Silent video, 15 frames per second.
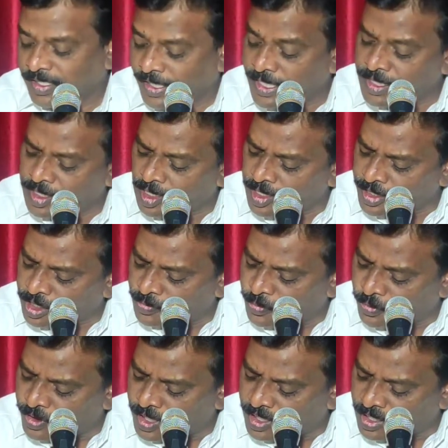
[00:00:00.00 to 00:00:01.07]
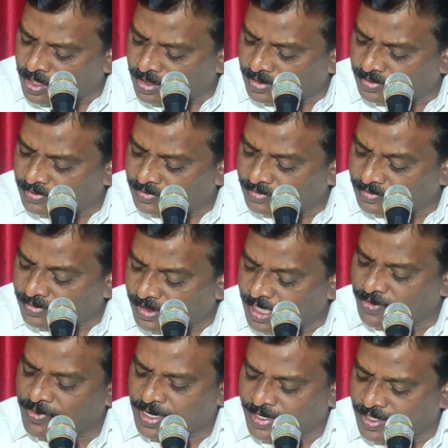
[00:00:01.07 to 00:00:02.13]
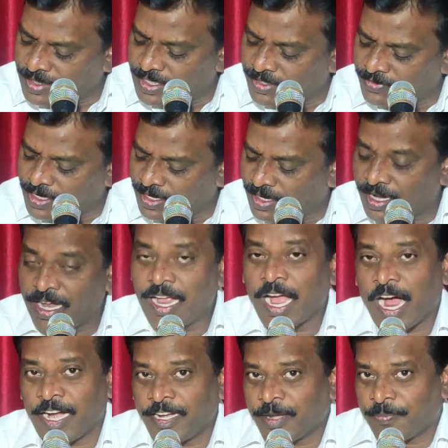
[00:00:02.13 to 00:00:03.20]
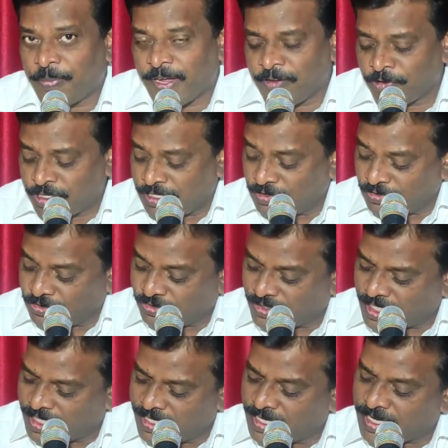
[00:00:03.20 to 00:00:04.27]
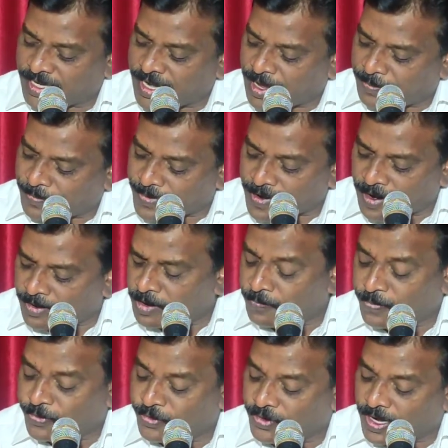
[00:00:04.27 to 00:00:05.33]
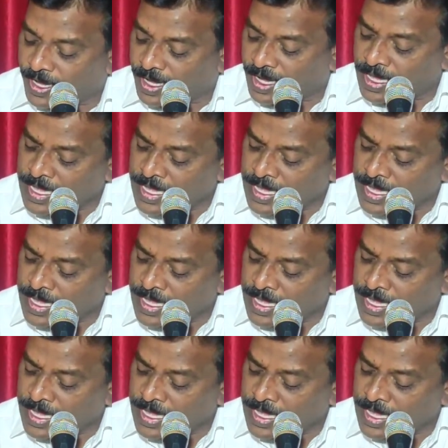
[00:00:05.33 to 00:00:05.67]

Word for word: ఏం తెలియకపోయేనా ఏమడిగింది ఈవిడ అంటే పైవచనం చూడండి నా ప్రాణప్రియుడా